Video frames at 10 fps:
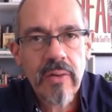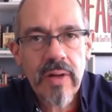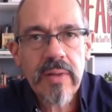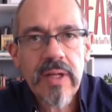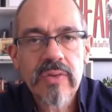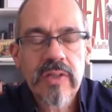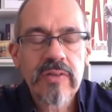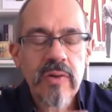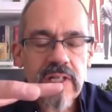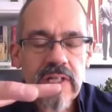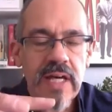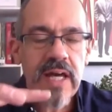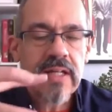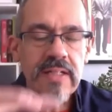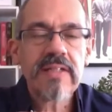coronavirus. Entonces,
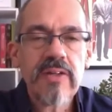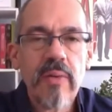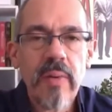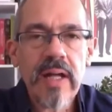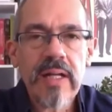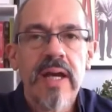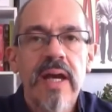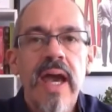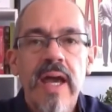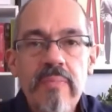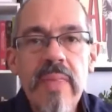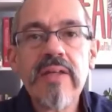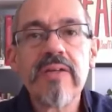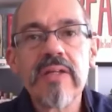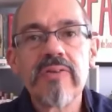dice Giovanni, en
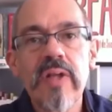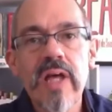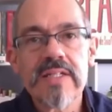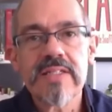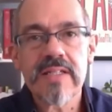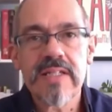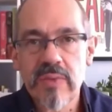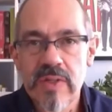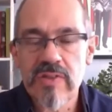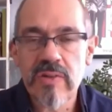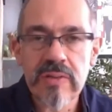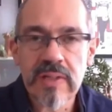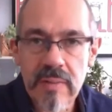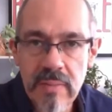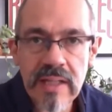medio de toda esta situación
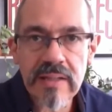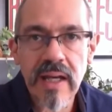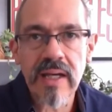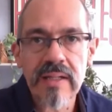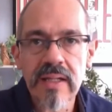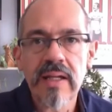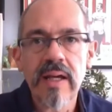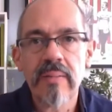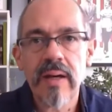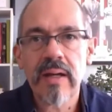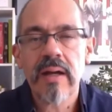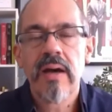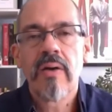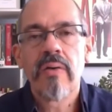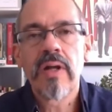tremenda que tiene que ver
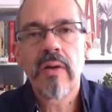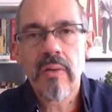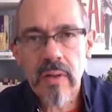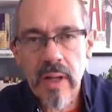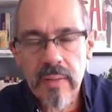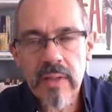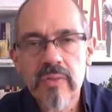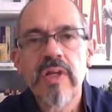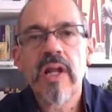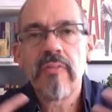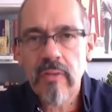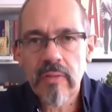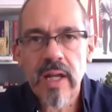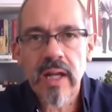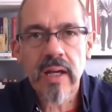con el coronavirus y la
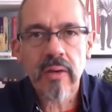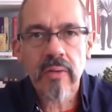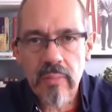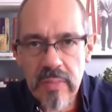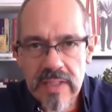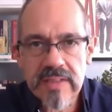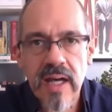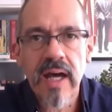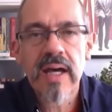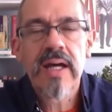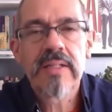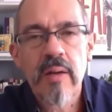forma en la que Colombia está